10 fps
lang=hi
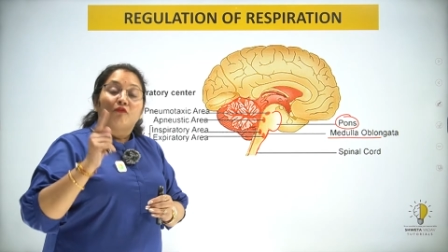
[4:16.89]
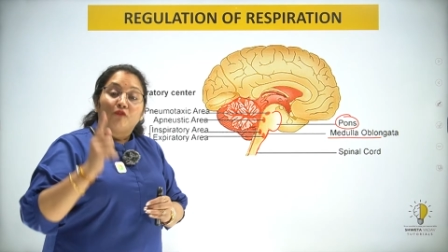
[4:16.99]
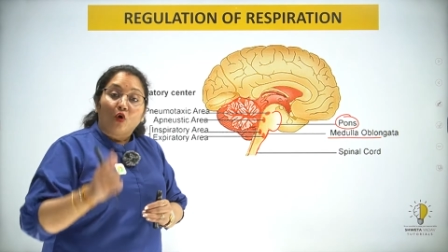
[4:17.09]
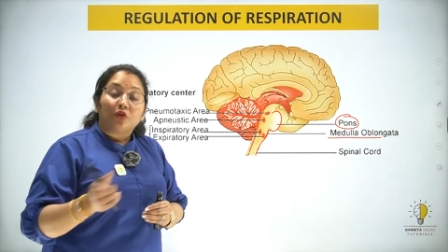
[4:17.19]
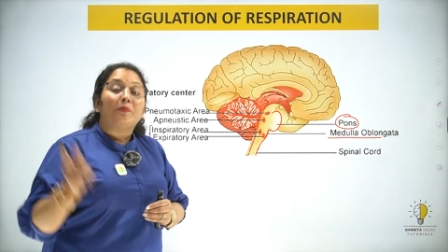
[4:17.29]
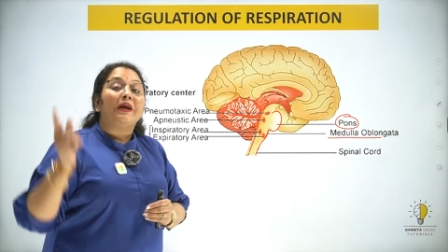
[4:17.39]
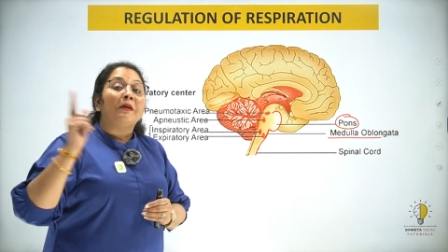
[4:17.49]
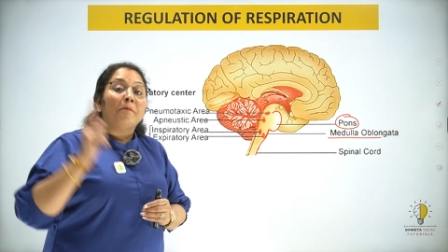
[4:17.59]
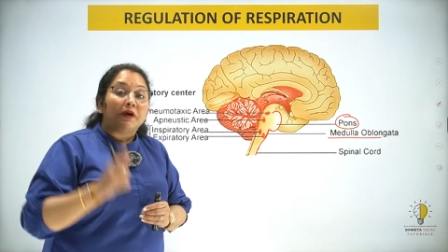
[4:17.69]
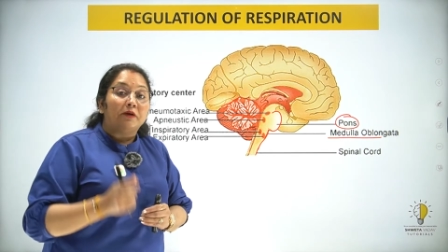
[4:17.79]
फोर
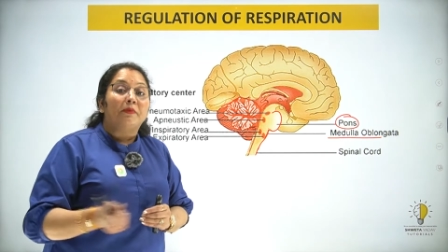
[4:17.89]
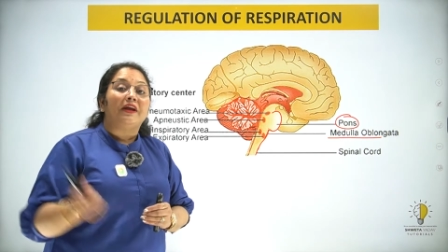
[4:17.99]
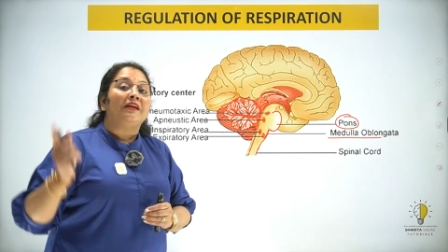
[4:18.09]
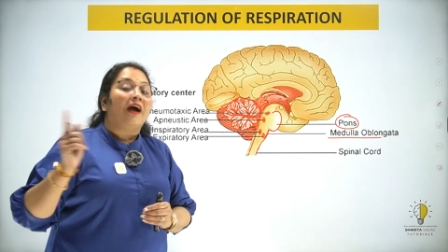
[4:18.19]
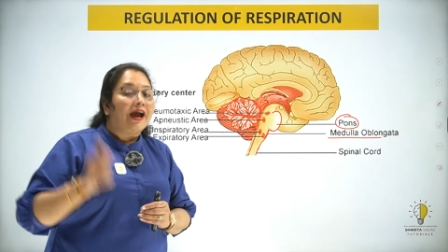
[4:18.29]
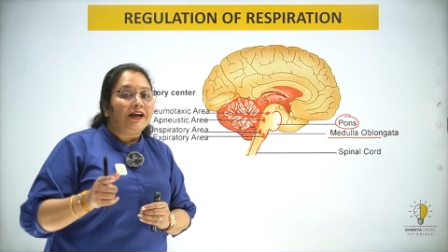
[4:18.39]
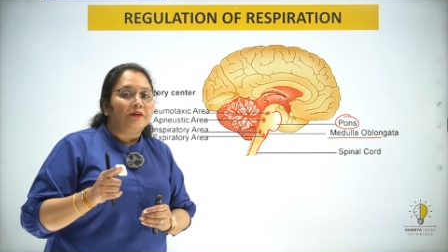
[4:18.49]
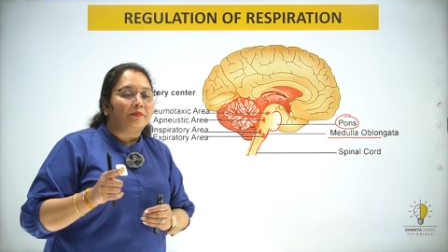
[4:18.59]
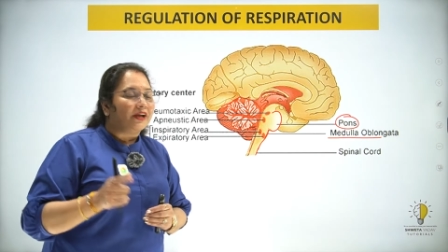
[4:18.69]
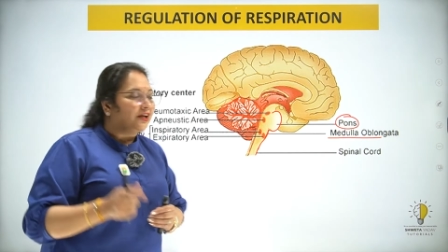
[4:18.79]
ब्रेन मिड ब्रेन
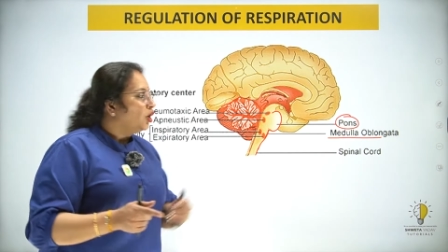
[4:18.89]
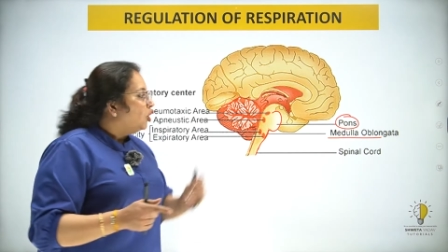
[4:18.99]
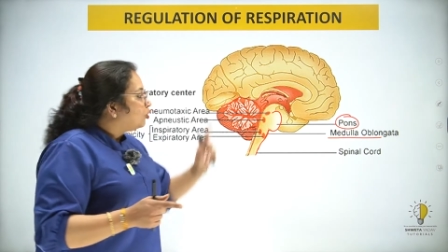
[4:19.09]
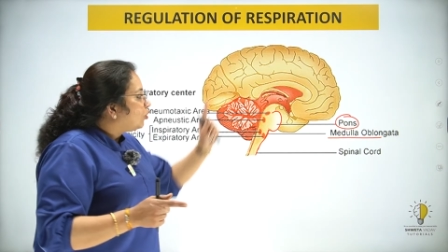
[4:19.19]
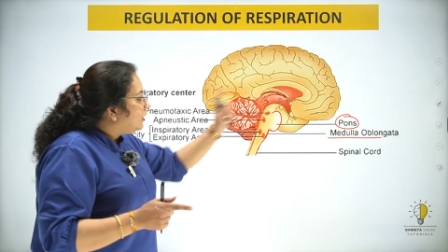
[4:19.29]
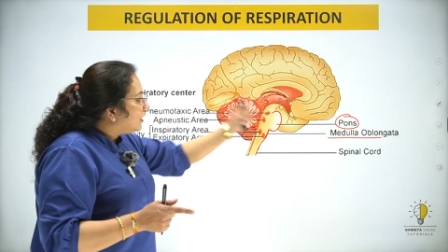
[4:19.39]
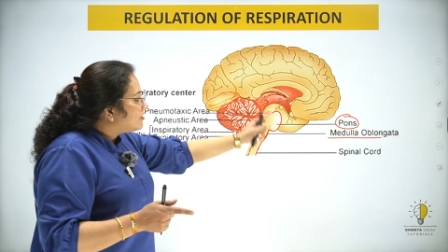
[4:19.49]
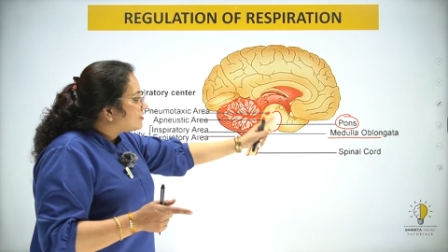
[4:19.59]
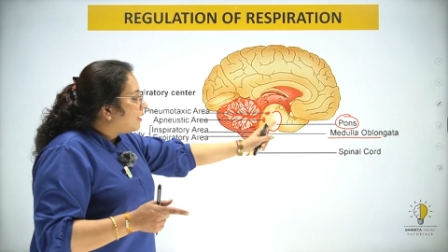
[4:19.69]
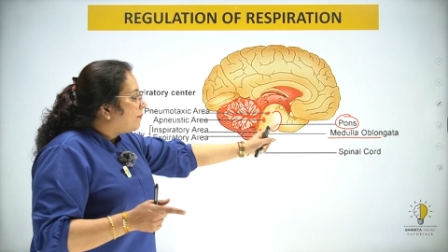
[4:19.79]
हाइंड ब्रेन तो ये
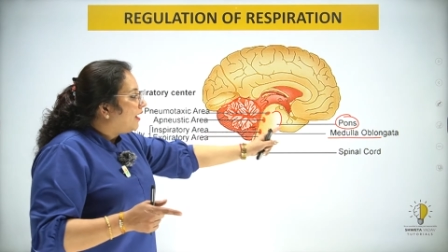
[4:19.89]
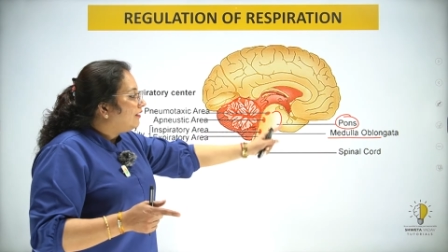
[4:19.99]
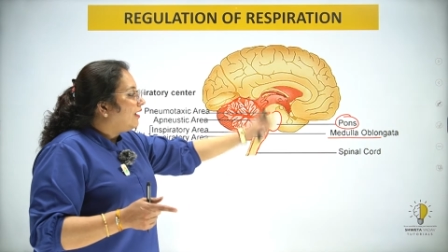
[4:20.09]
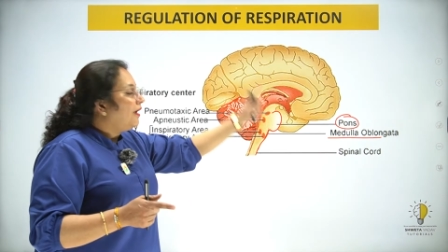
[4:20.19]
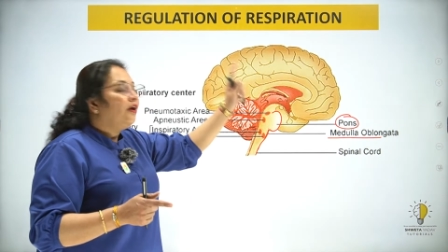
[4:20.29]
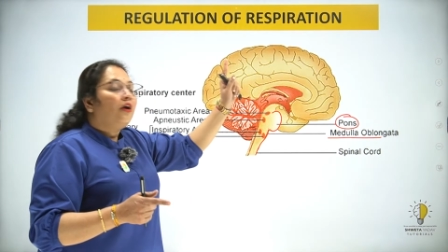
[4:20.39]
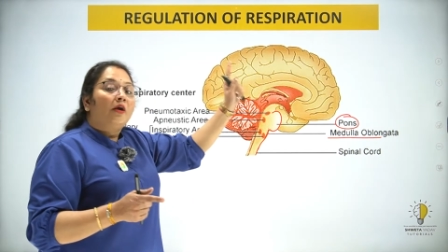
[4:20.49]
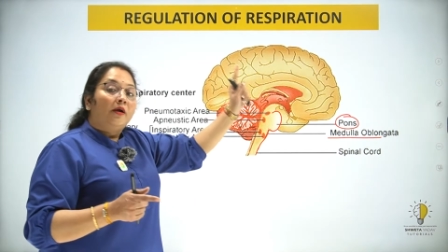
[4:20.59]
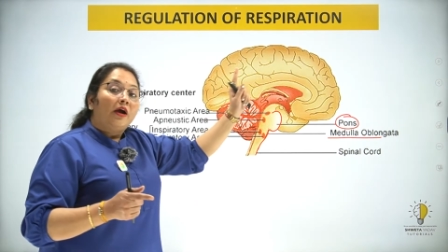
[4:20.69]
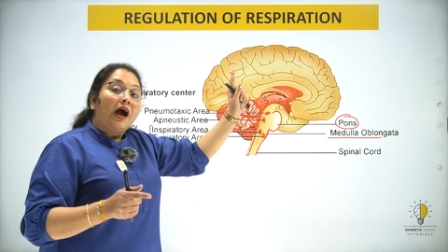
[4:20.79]
किसके पार्ट है
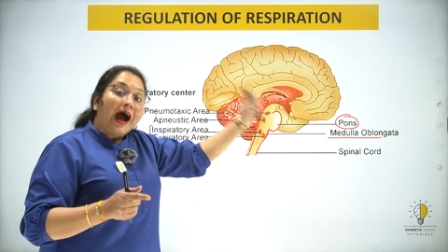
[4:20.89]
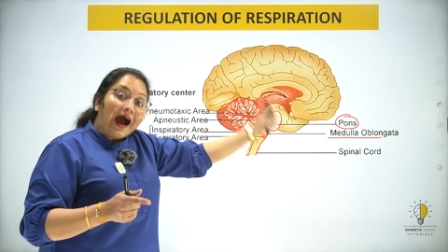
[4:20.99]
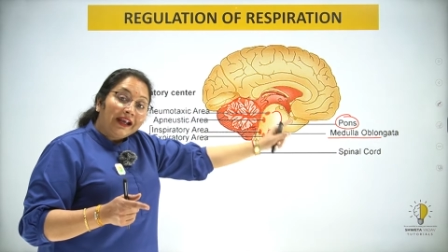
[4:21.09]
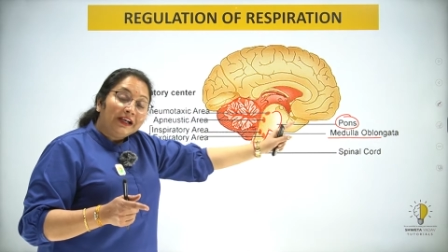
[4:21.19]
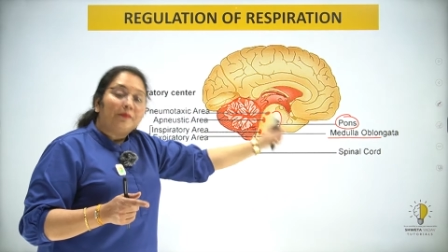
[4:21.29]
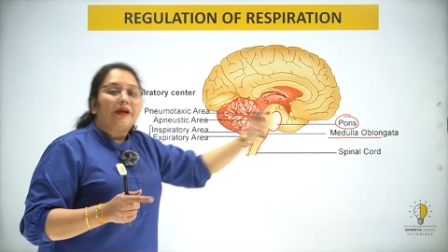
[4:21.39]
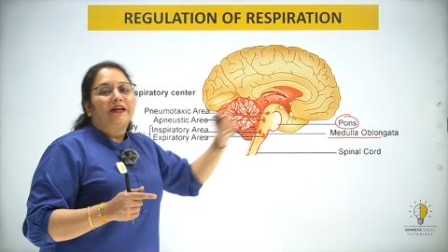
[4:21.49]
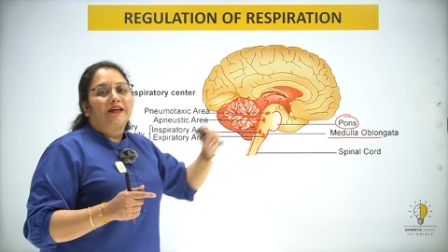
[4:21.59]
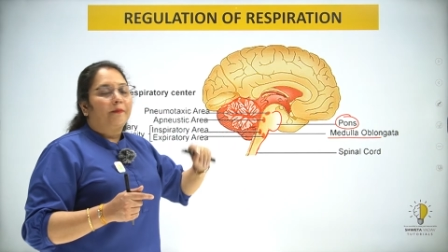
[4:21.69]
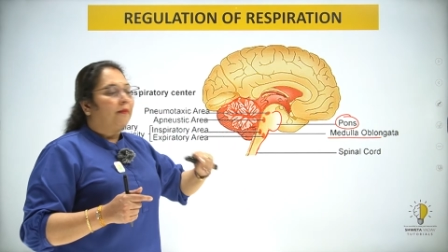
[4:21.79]
हाइंड
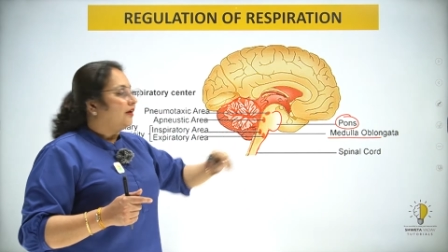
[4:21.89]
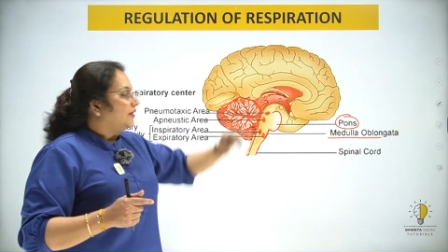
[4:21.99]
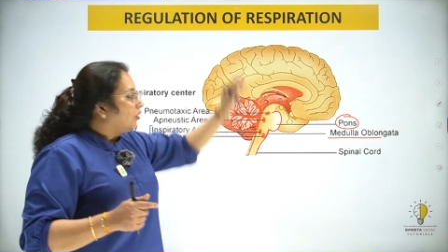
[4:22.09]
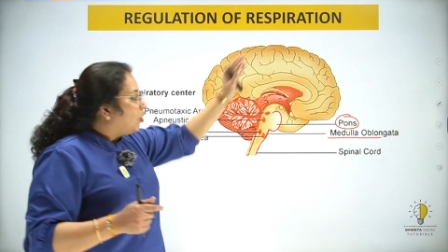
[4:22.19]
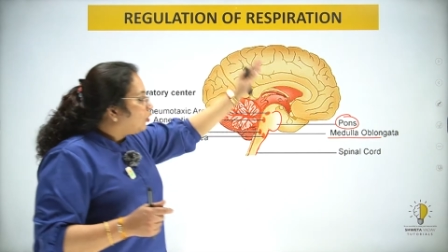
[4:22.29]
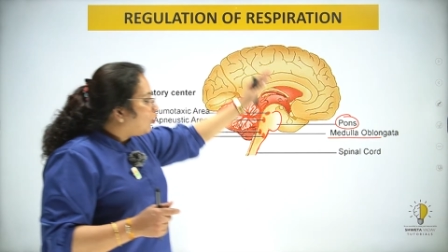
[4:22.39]
ब्रेन के पार्ट है कौन